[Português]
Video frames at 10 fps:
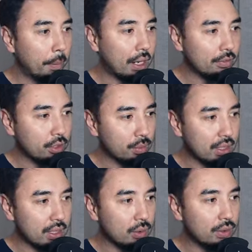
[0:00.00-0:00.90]
para a
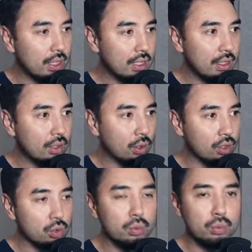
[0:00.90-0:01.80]
formação desse
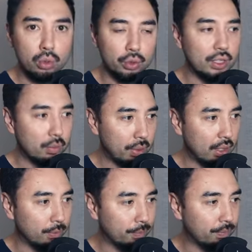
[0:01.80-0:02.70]
nosso
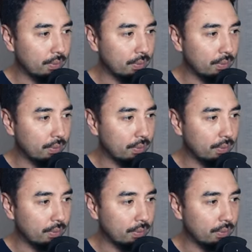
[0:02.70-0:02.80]
monoterpeno.